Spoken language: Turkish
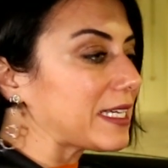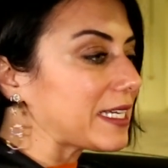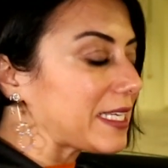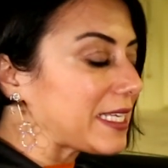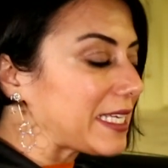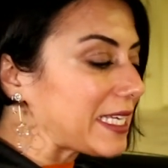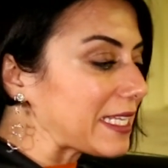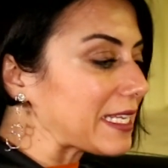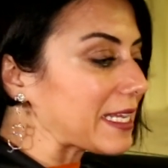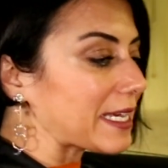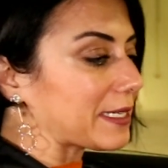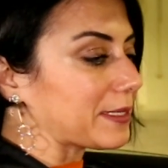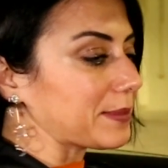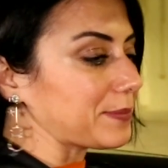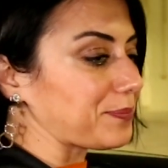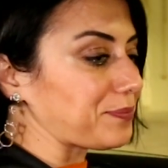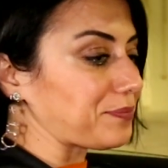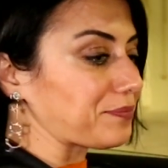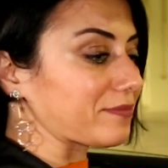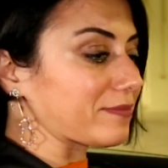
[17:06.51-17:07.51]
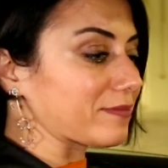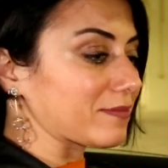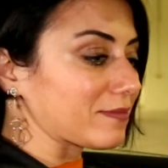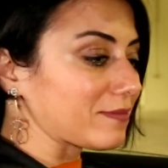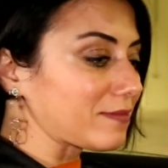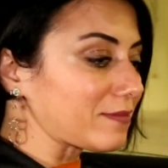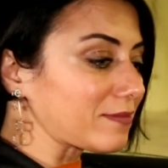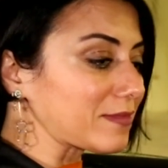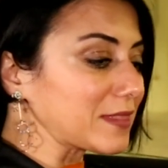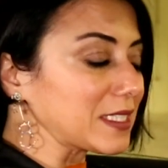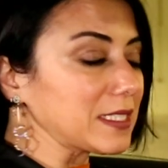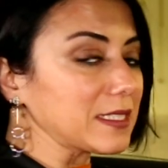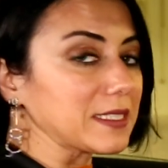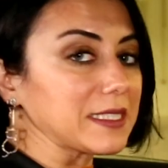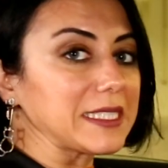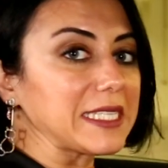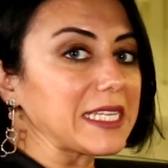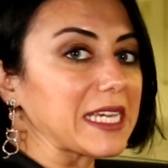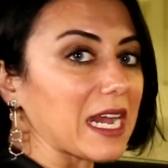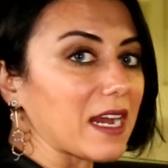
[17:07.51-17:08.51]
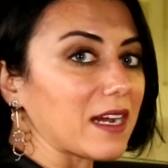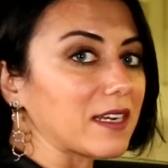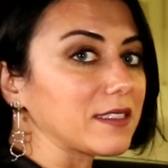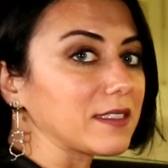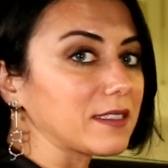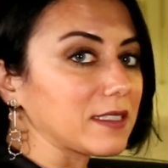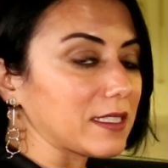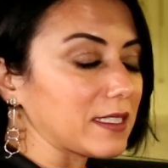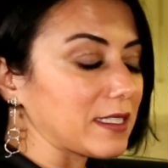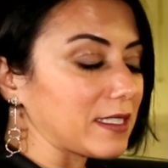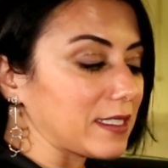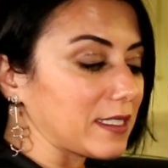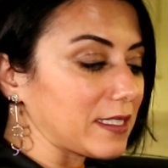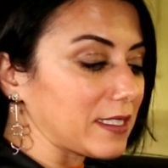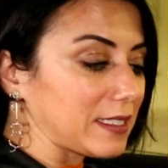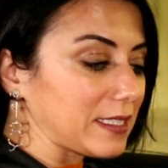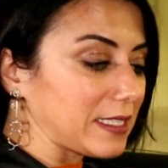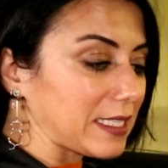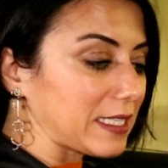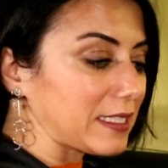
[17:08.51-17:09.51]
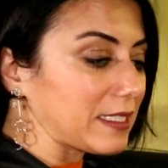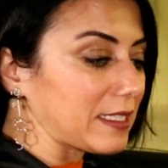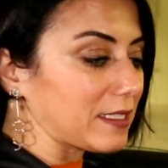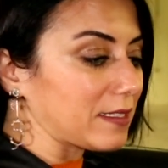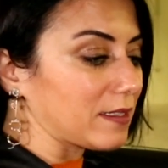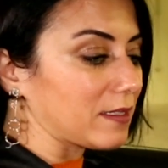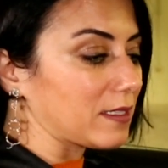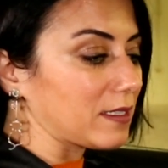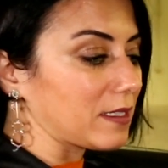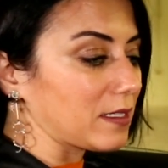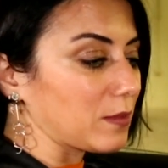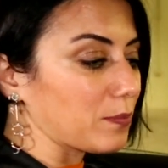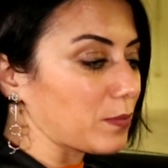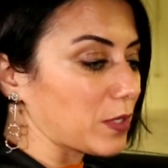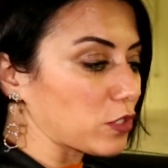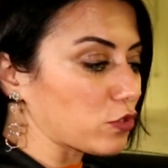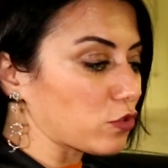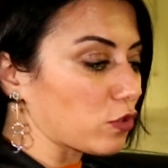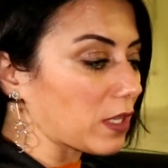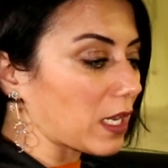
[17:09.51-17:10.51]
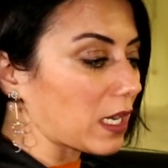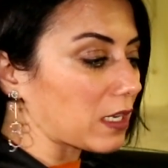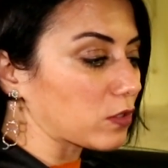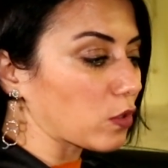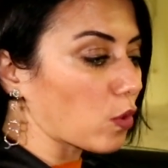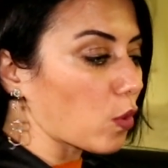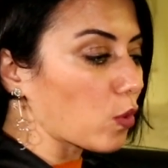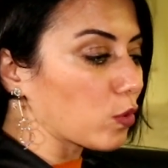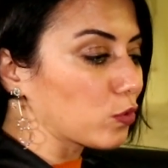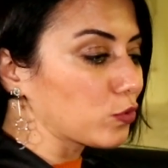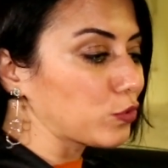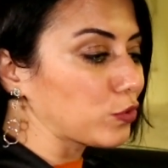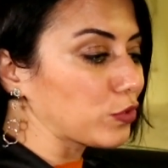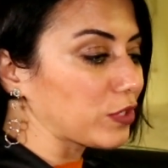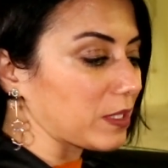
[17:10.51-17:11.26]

Yine diğer e, yeni e, Peugeot'larda olduğu